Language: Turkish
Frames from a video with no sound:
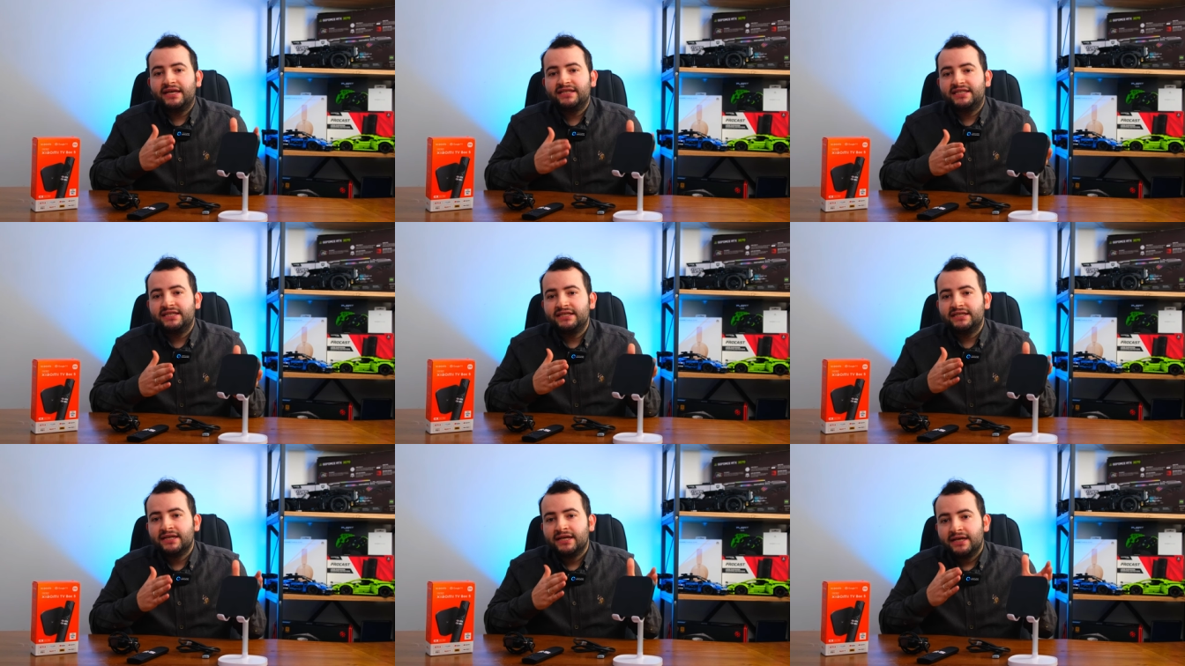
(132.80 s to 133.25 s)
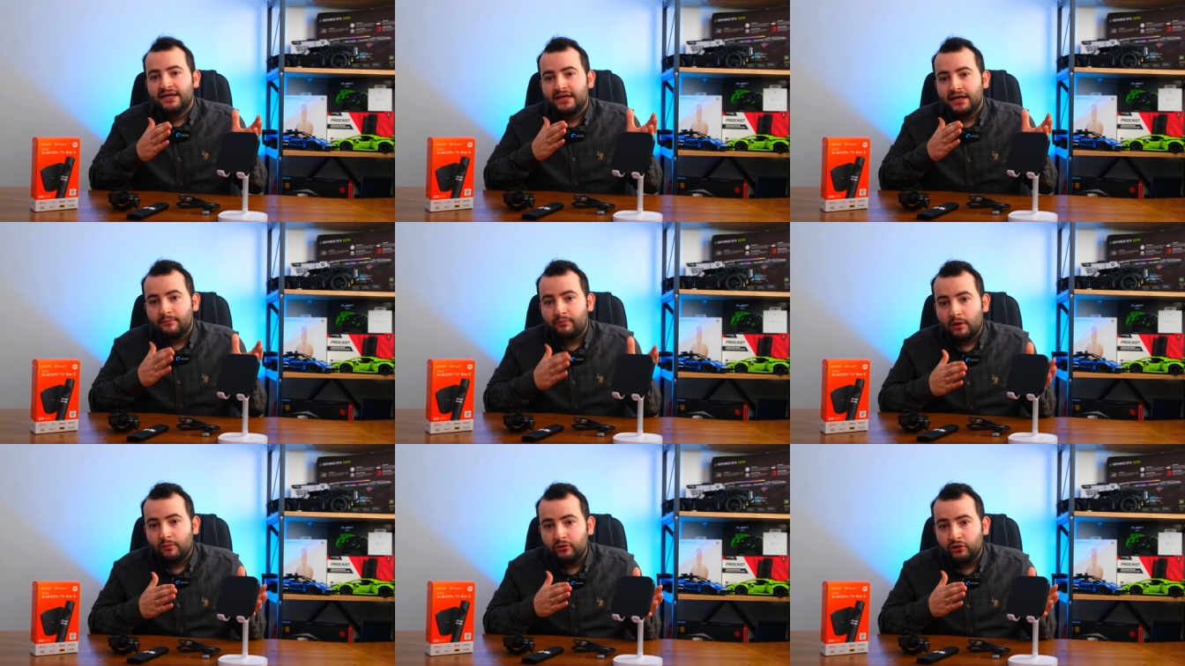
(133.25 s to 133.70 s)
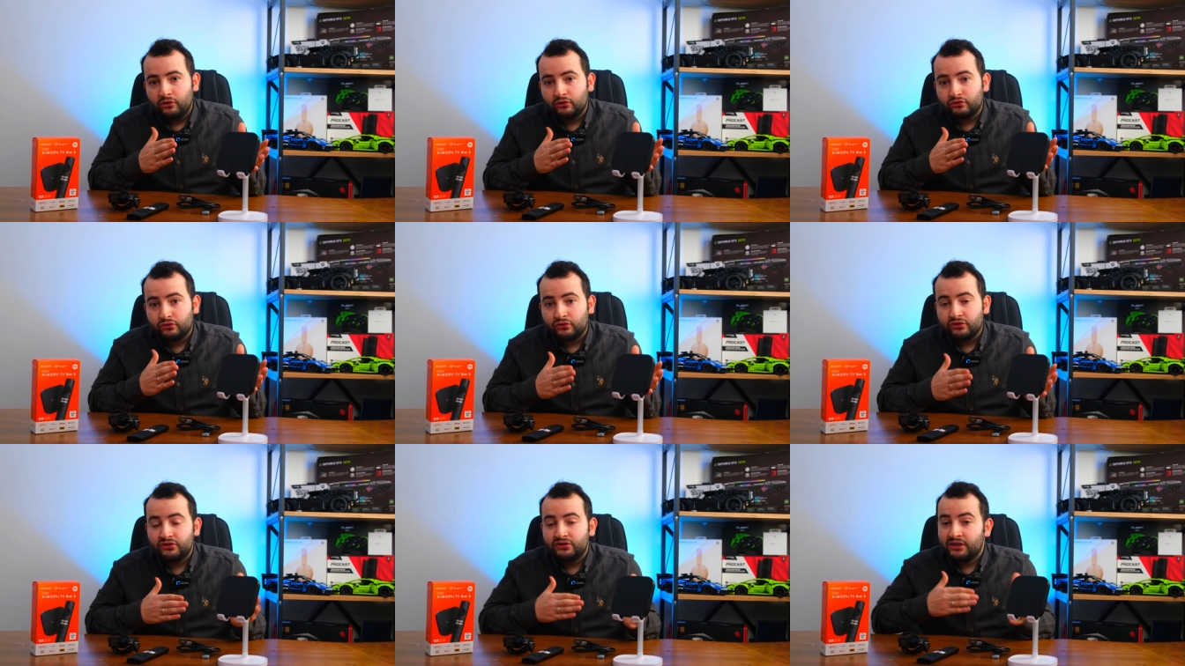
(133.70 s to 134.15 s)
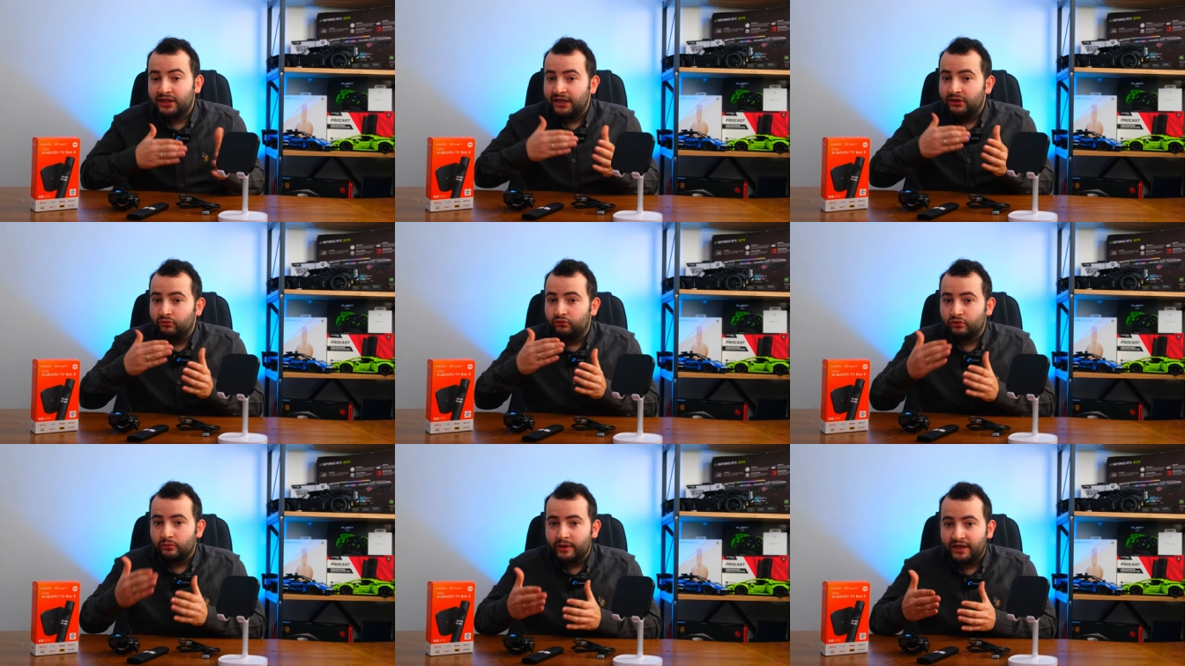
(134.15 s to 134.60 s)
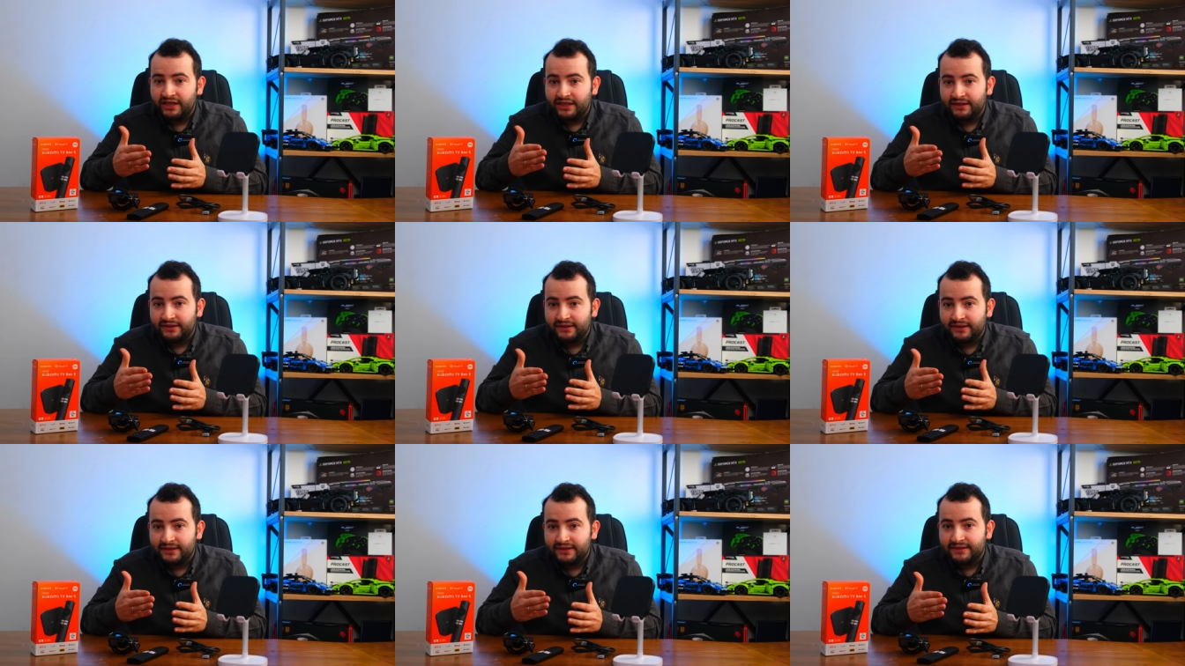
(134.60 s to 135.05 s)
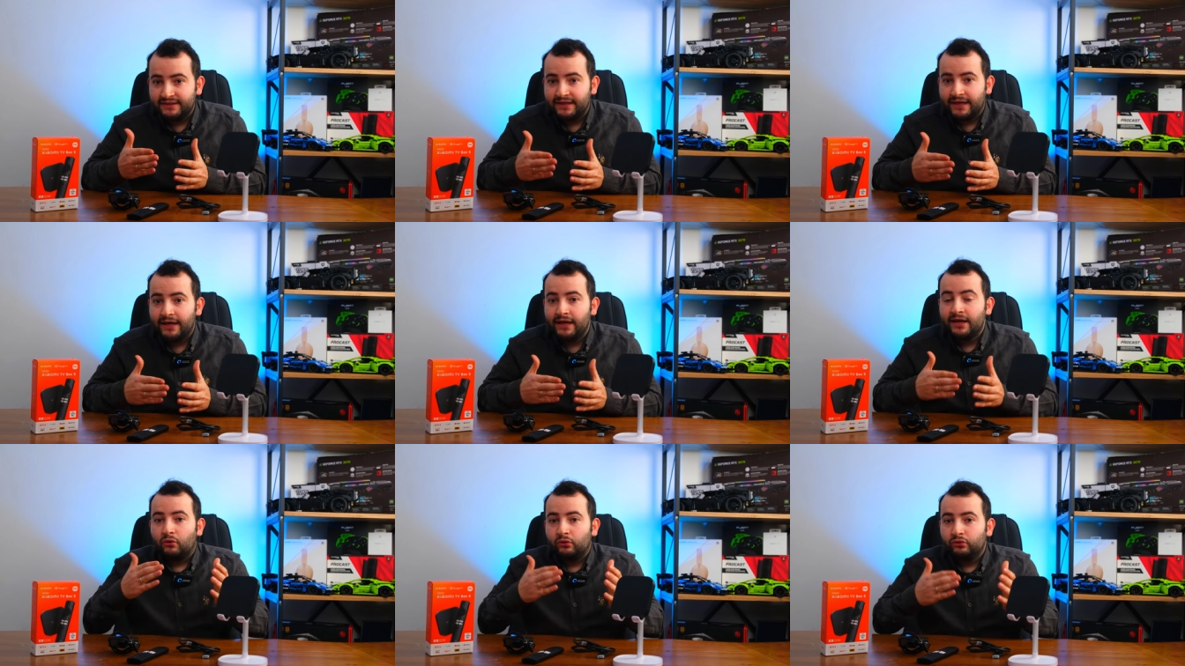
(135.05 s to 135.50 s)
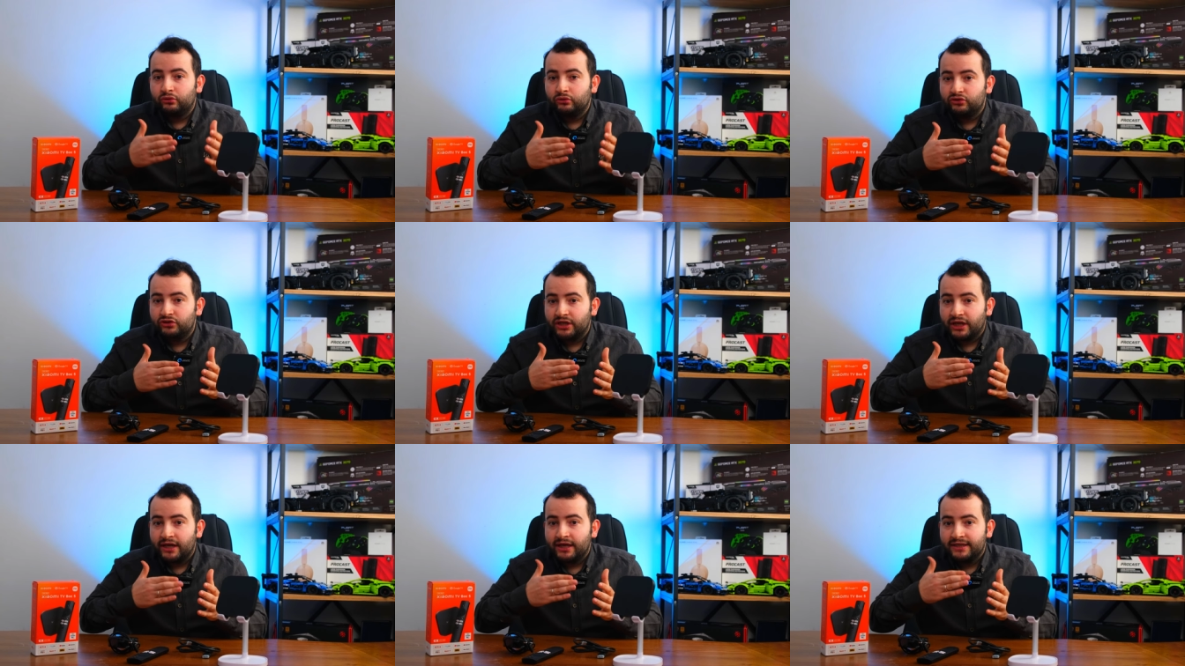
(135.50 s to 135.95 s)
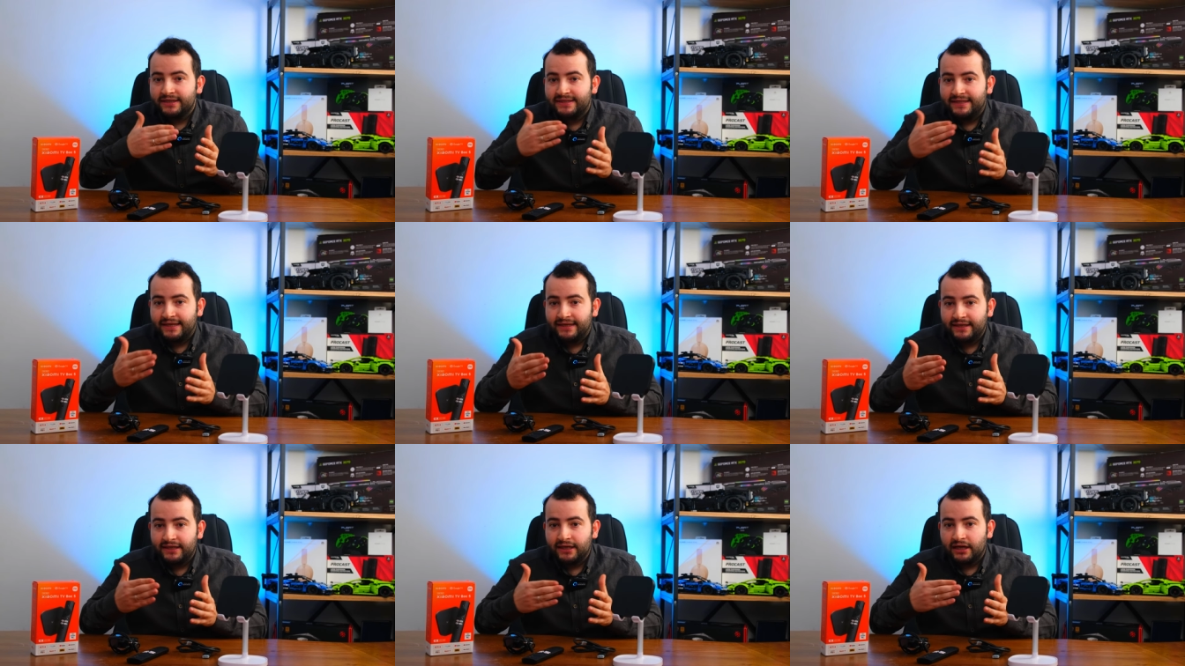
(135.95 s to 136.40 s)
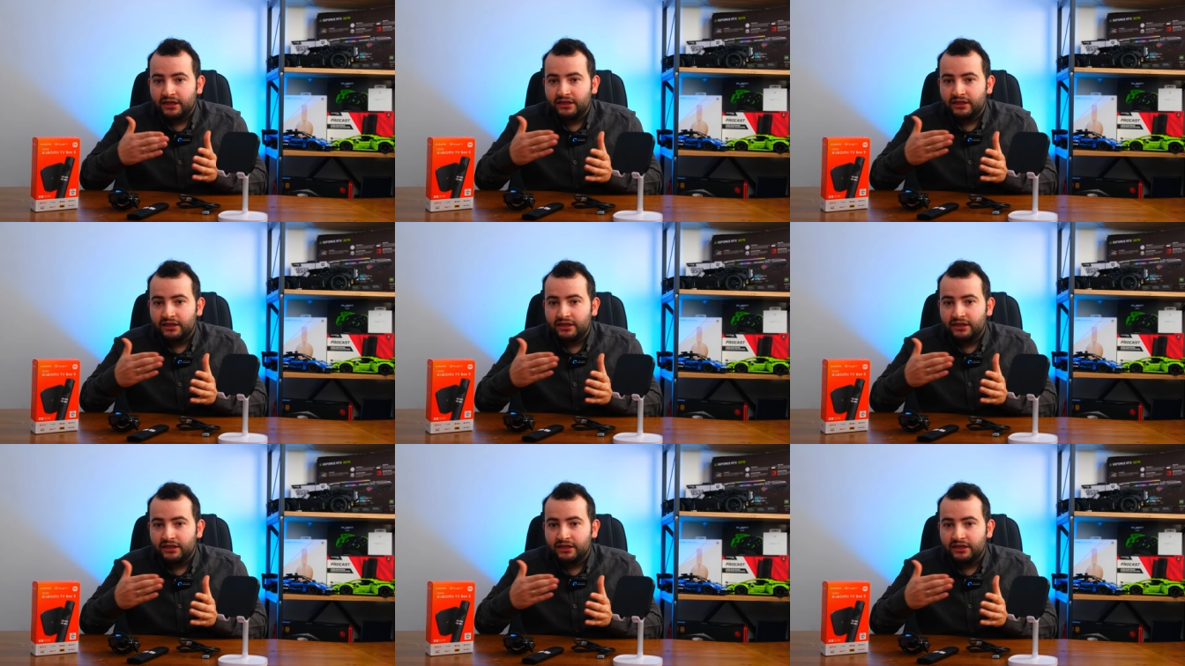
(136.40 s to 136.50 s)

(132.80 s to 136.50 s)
geçiş yapabiliyorsunuz. Yine YouTube'a girdiğinizde oldukça seri,